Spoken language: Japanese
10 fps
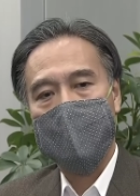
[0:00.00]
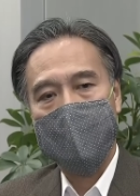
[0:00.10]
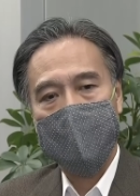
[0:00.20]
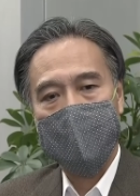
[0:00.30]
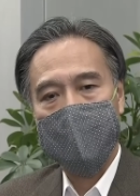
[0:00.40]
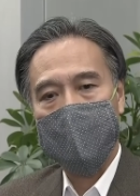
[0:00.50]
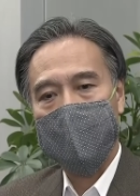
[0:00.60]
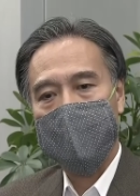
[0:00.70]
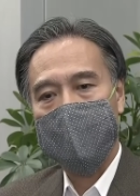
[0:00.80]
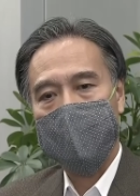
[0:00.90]

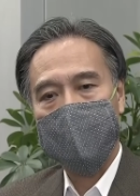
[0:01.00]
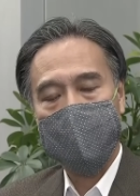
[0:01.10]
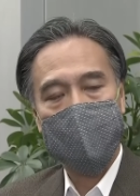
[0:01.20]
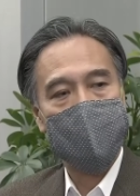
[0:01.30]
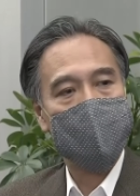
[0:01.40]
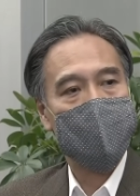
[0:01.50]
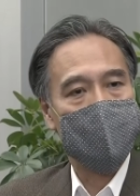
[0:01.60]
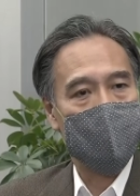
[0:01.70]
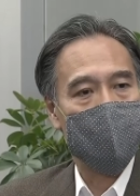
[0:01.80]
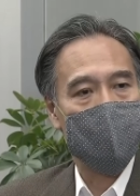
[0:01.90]
えー、対策を緩め
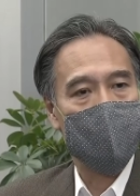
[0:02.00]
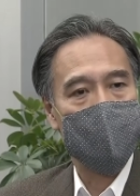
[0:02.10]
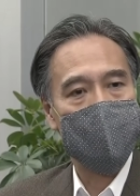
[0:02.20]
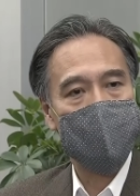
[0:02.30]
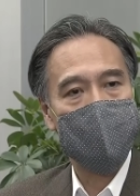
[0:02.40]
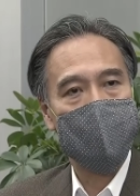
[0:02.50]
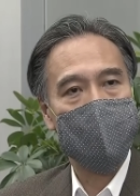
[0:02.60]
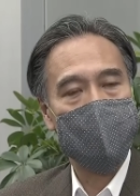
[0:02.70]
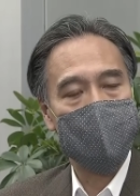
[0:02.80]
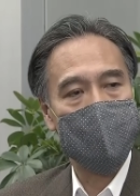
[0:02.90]
るとい
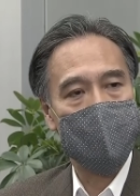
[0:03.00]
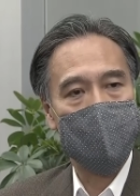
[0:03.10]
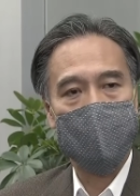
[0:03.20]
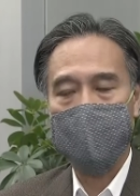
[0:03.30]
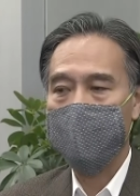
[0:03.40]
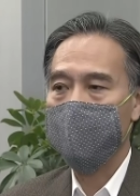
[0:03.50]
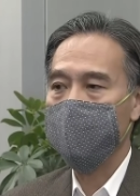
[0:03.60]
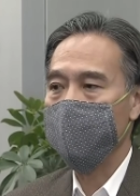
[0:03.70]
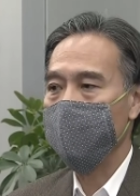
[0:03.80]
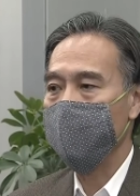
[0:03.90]
うような
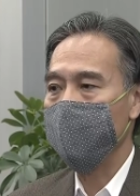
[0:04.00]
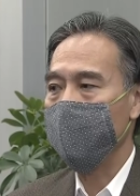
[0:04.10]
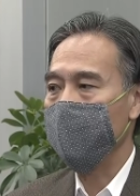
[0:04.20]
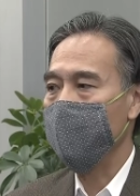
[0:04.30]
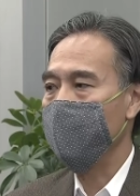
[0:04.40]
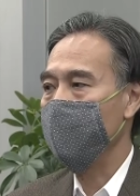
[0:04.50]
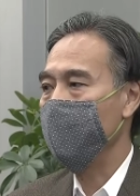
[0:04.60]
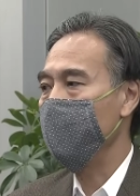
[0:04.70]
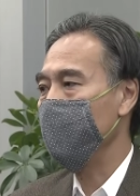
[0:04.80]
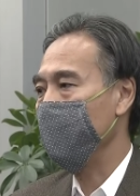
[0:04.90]
状況にはないの